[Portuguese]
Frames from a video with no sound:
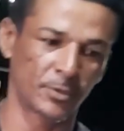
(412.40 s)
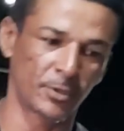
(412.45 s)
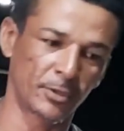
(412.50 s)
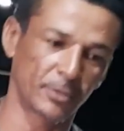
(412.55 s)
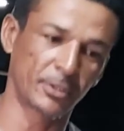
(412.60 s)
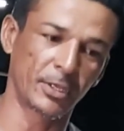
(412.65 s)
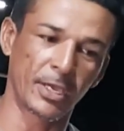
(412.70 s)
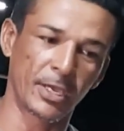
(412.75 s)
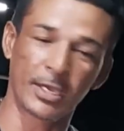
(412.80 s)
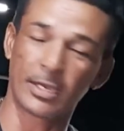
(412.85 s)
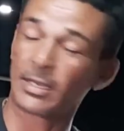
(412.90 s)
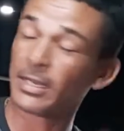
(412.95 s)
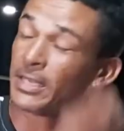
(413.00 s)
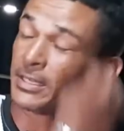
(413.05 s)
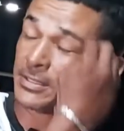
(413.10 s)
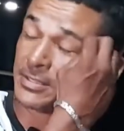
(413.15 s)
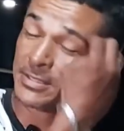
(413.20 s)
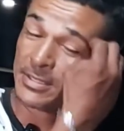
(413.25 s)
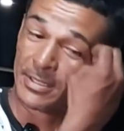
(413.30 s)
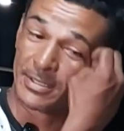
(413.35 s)
Só tem a
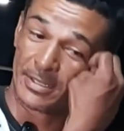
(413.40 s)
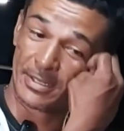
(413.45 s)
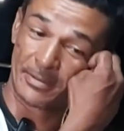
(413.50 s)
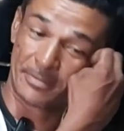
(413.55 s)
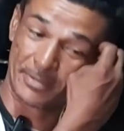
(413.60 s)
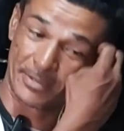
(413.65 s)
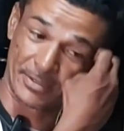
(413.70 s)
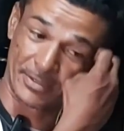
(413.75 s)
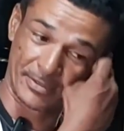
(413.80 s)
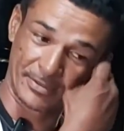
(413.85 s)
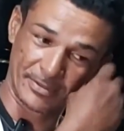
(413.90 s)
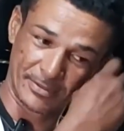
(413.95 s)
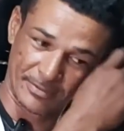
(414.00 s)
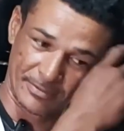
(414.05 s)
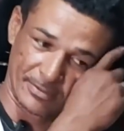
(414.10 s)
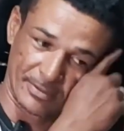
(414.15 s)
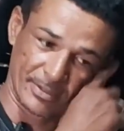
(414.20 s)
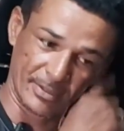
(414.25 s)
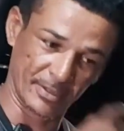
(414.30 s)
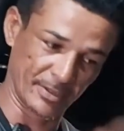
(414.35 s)
agradecer, né, macho?
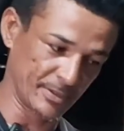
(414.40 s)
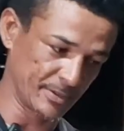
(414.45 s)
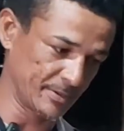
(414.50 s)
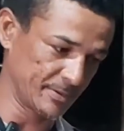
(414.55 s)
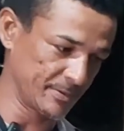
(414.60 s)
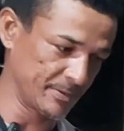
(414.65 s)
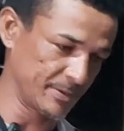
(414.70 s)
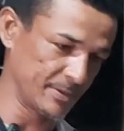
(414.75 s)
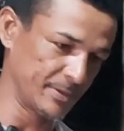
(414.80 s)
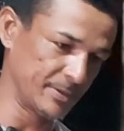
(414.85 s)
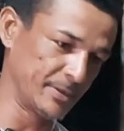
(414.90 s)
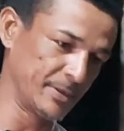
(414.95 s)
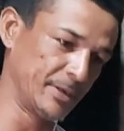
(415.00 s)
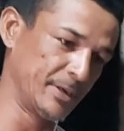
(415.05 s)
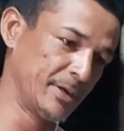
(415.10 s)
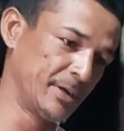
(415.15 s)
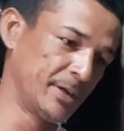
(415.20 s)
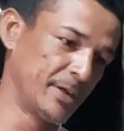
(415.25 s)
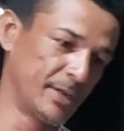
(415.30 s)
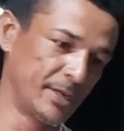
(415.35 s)
É,
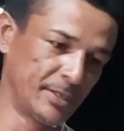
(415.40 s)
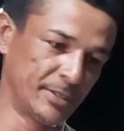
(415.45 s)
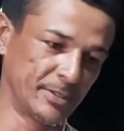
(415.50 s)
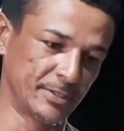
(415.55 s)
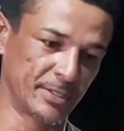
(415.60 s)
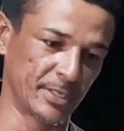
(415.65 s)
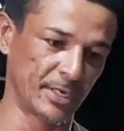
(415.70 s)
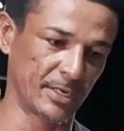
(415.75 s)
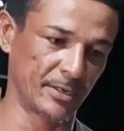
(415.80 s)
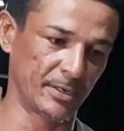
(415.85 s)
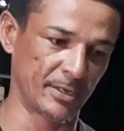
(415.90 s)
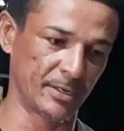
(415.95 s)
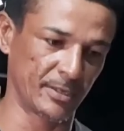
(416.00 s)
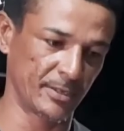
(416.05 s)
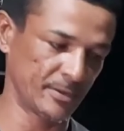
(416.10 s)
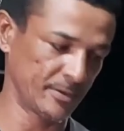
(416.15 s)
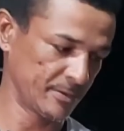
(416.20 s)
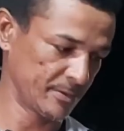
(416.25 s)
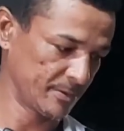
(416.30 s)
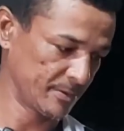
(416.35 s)
é
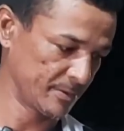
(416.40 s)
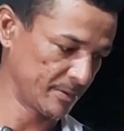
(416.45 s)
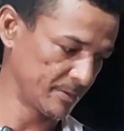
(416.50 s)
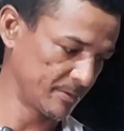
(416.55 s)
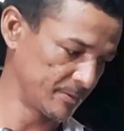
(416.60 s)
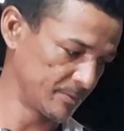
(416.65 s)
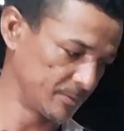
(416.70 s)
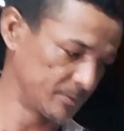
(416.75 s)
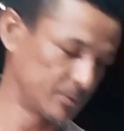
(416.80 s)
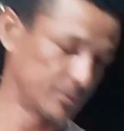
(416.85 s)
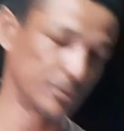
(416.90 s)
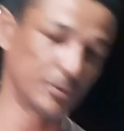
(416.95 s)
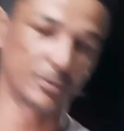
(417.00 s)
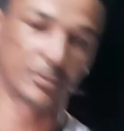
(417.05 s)
realizar o